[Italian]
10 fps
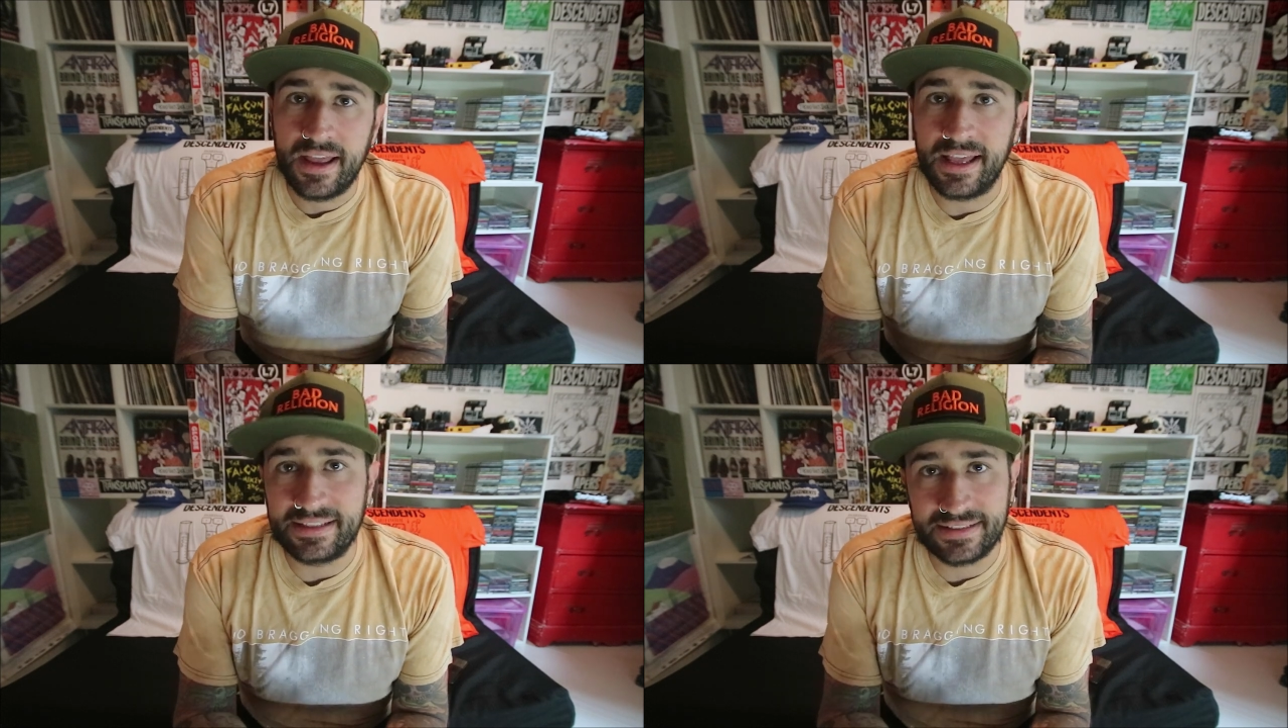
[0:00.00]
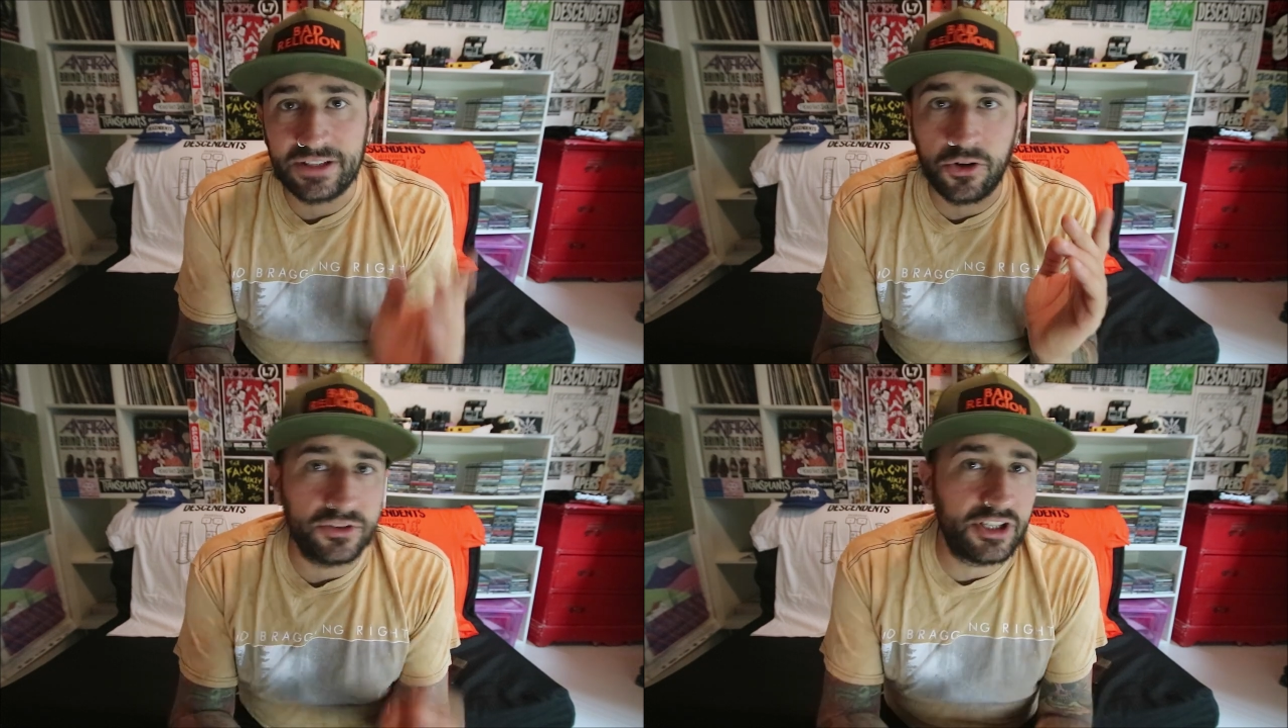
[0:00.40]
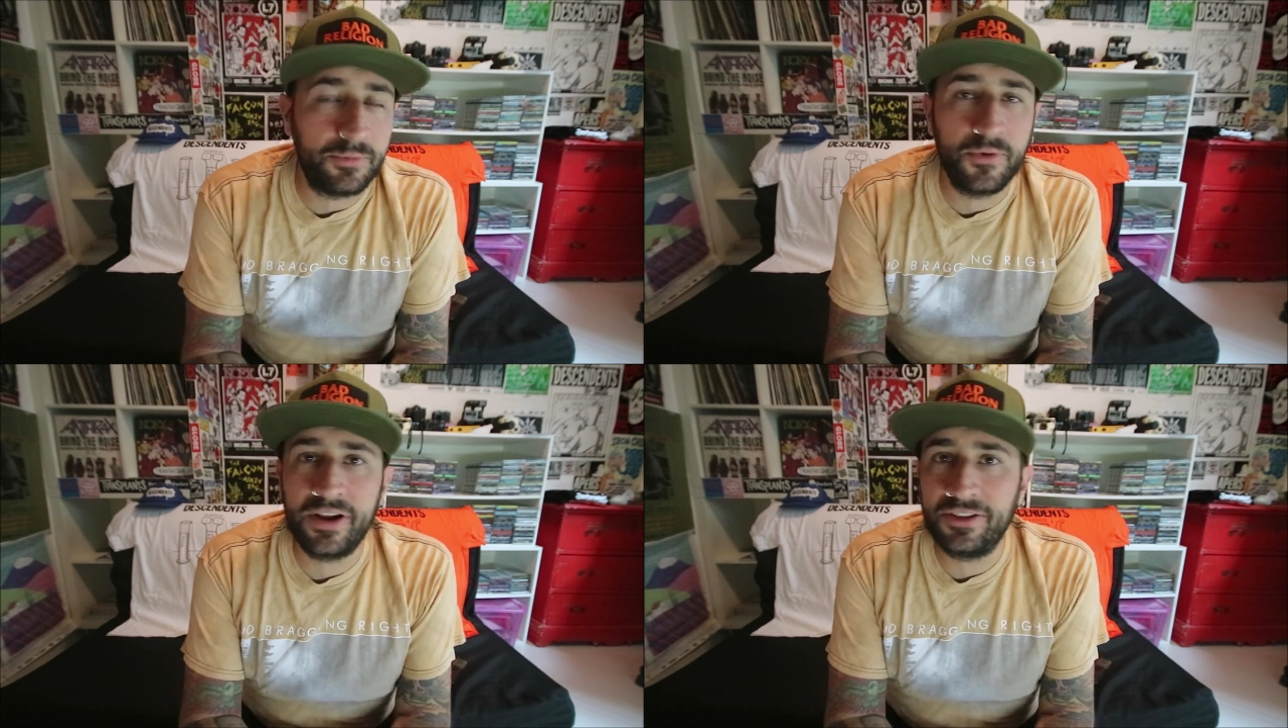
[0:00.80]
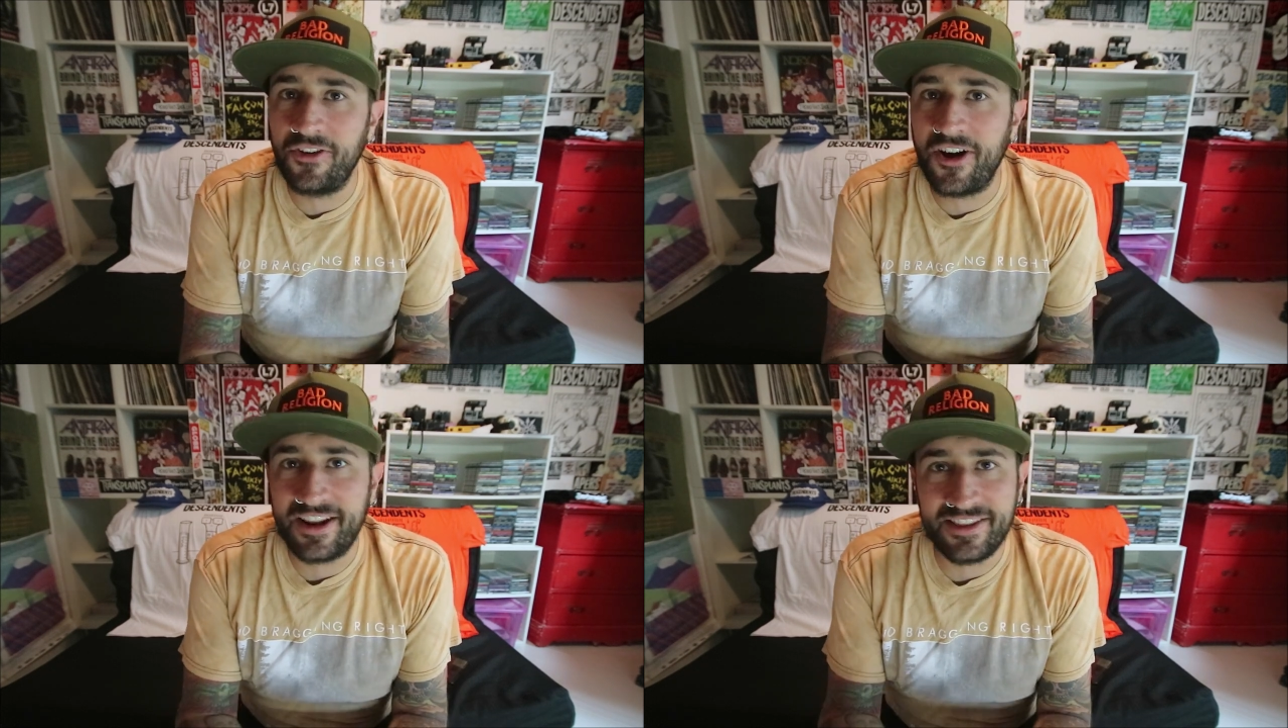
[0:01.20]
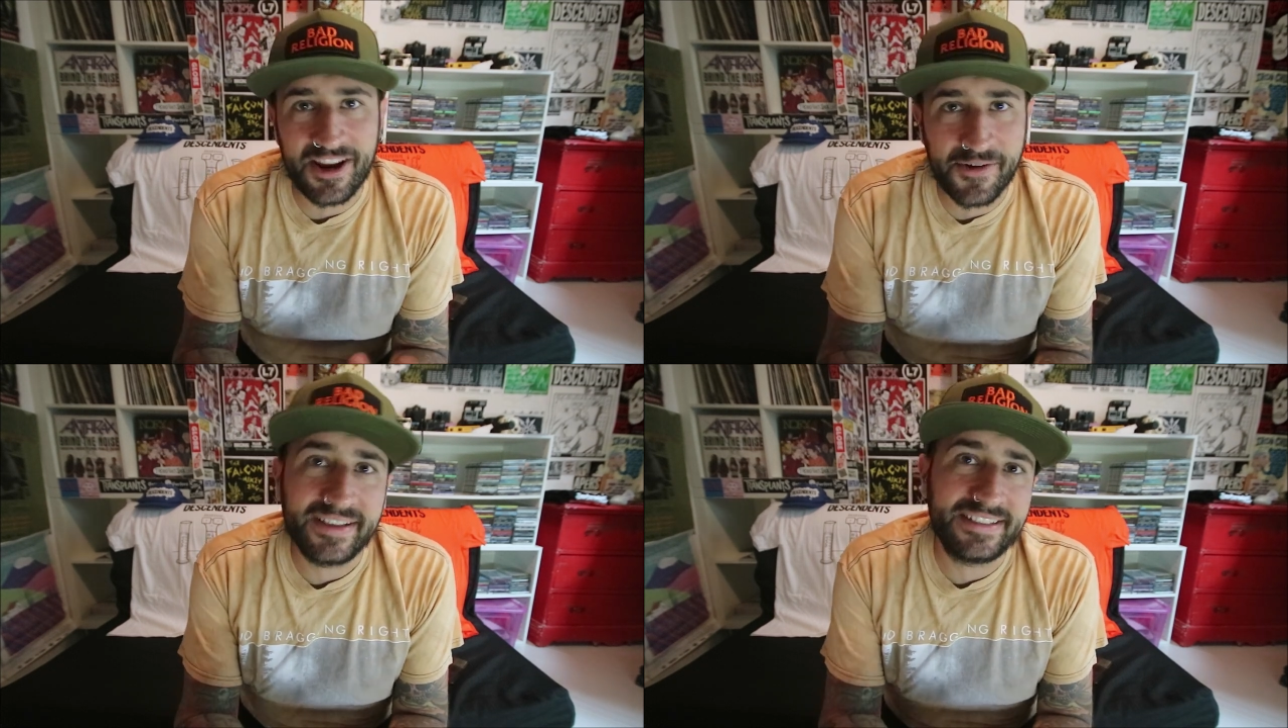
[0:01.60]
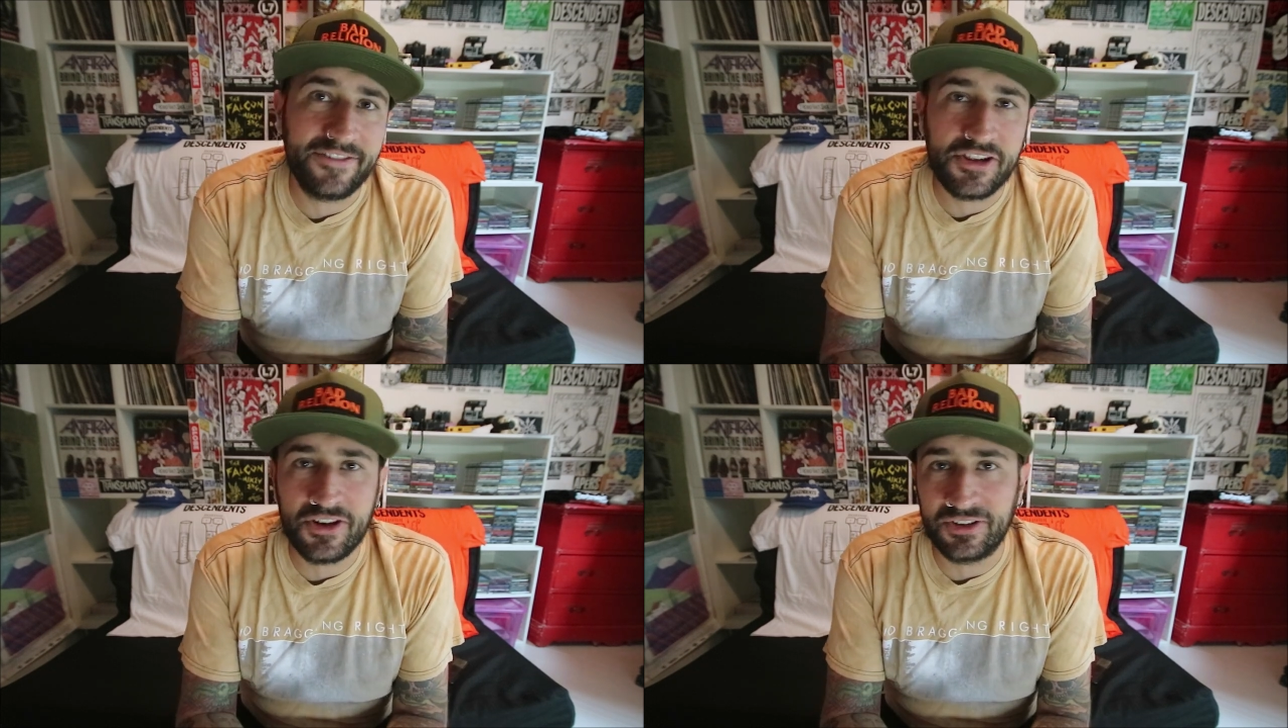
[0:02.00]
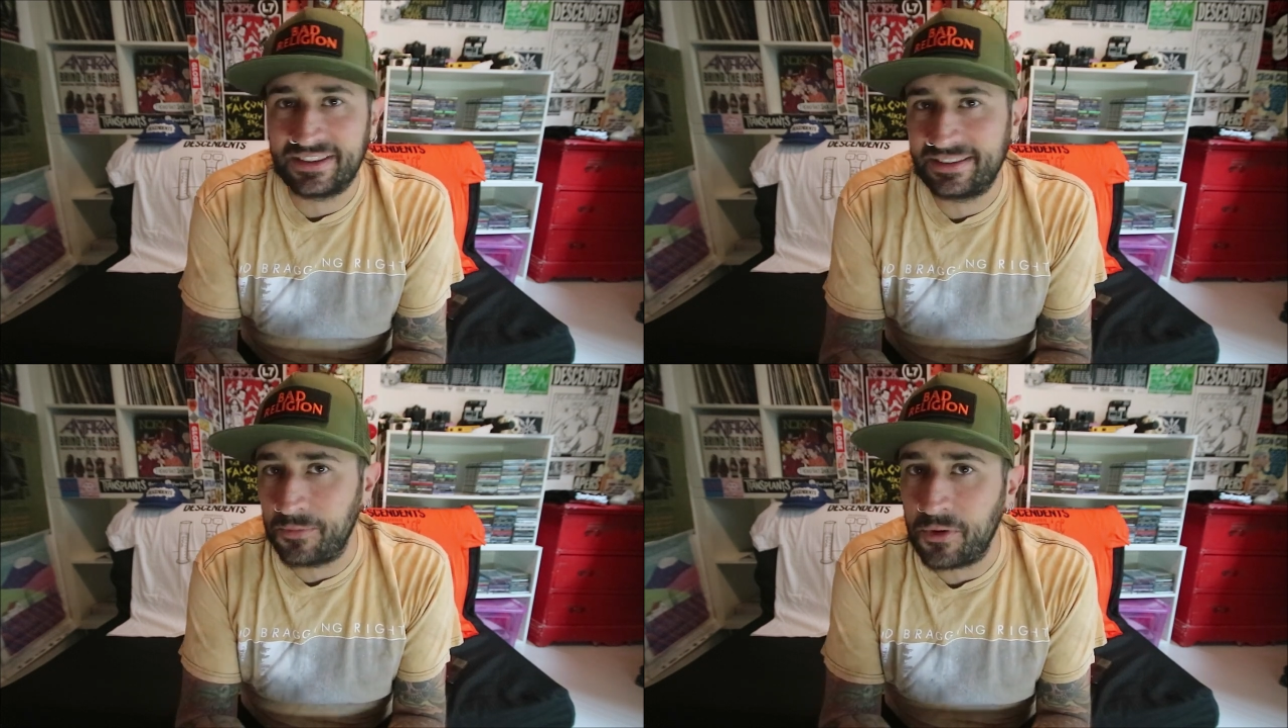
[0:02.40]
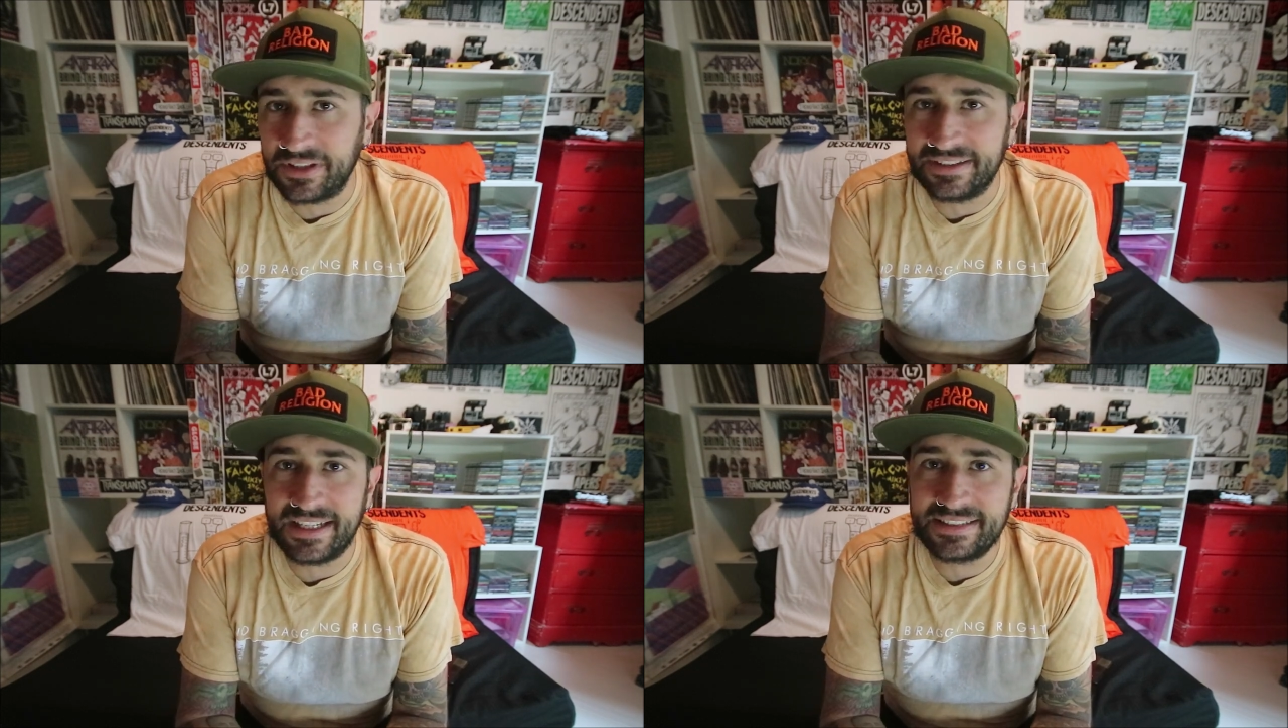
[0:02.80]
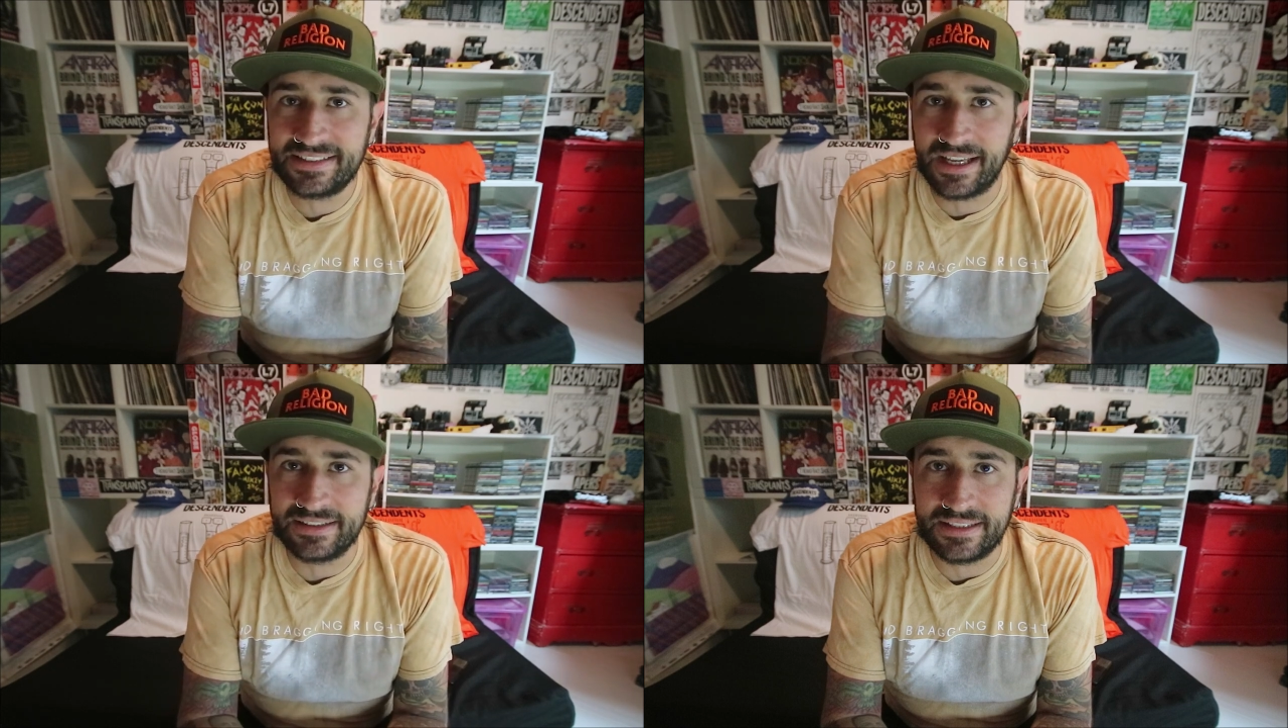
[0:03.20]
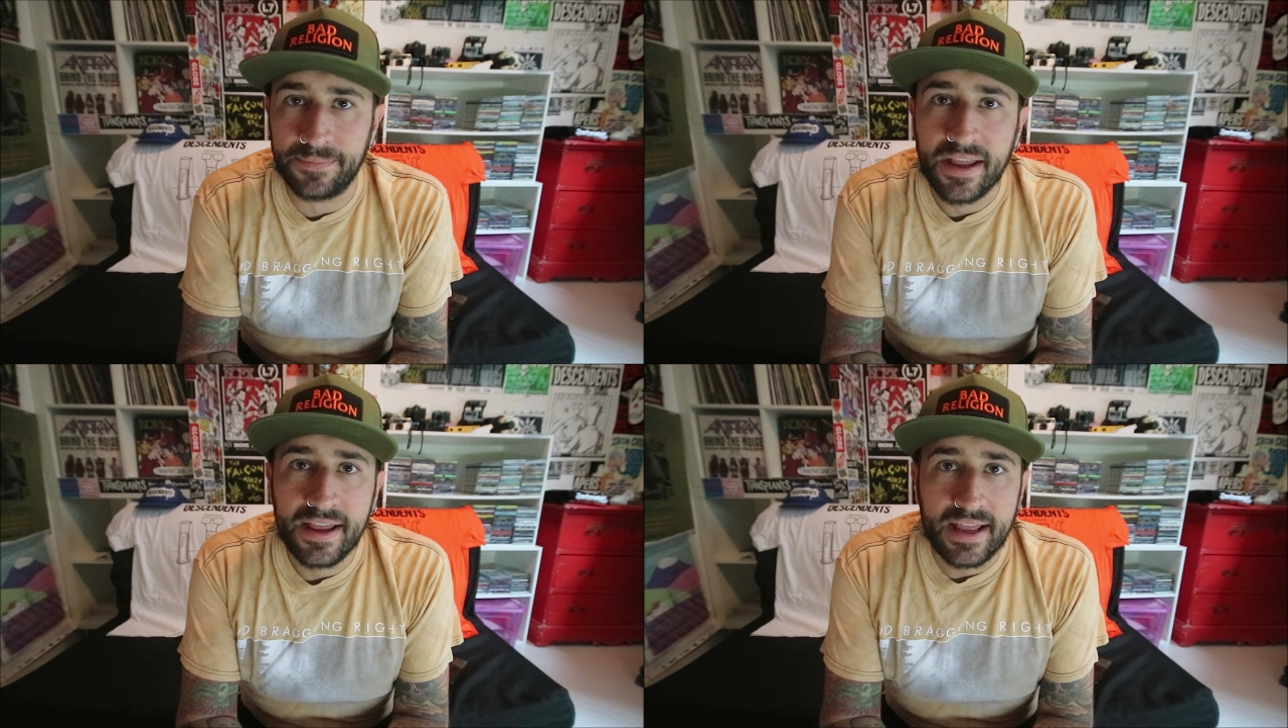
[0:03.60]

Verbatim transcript: e, state contribuendo a rendere questi video molto interessanti,